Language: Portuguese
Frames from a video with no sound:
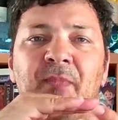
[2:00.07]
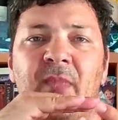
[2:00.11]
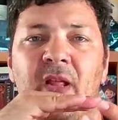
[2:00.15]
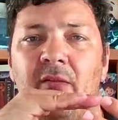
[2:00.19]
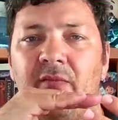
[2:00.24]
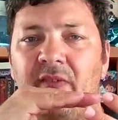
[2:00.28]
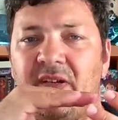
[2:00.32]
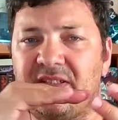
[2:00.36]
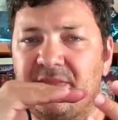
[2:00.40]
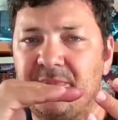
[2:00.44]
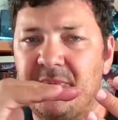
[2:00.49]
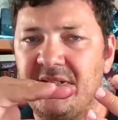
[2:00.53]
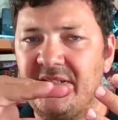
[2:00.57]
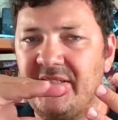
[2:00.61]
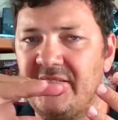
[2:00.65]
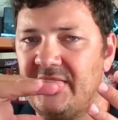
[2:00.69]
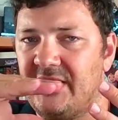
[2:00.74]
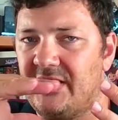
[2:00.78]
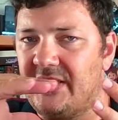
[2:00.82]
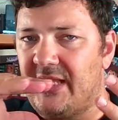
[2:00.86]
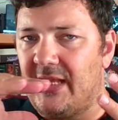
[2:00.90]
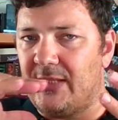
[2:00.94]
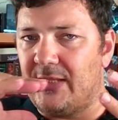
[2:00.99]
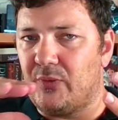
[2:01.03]
Ele vai se
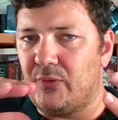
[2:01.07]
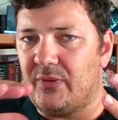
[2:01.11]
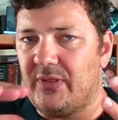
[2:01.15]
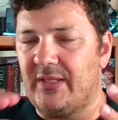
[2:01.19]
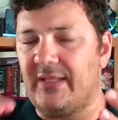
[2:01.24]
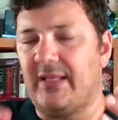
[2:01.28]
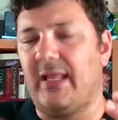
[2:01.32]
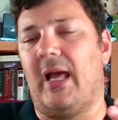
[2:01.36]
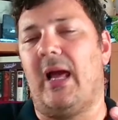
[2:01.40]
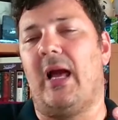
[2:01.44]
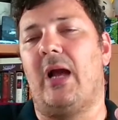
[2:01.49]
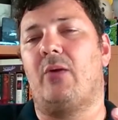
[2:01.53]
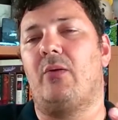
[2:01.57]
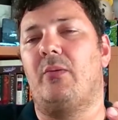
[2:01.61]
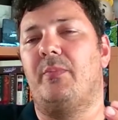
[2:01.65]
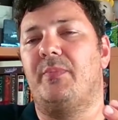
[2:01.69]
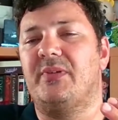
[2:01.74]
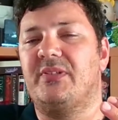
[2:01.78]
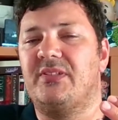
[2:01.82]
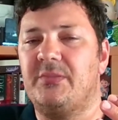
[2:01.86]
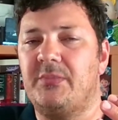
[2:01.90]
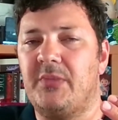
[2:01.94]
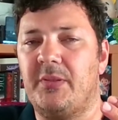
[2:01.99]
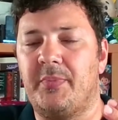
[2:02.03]
mantendo ali à tona da água,
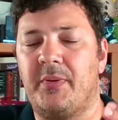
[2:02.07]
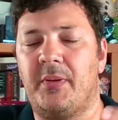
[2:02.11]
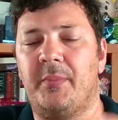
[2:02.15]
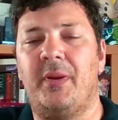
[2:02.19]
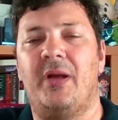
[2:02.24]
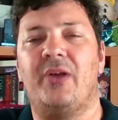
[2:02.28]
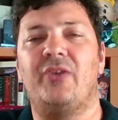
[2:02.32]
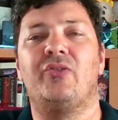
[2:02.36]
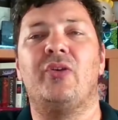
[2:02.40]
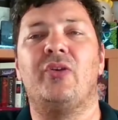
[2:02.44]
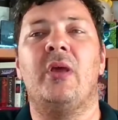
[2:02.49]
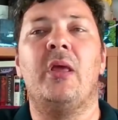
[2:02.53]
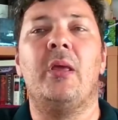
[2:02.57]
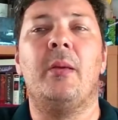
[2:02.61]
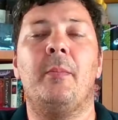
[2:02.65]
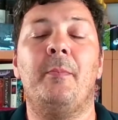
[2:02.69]
para cima e para baixo,